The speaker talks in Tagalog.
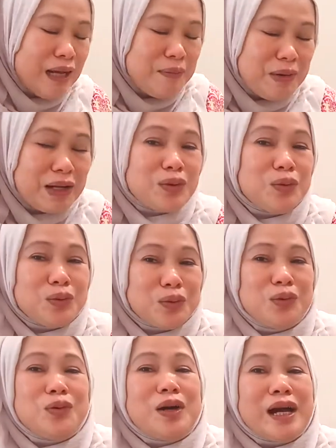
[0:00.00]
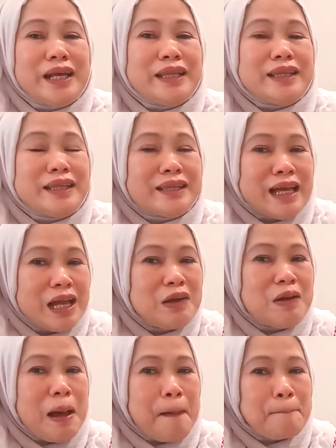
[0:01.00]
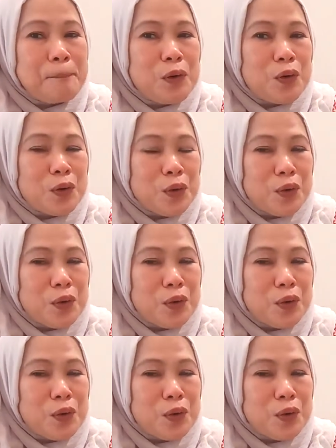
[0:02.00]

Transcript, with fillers: magtutulungan. Tayo lang po.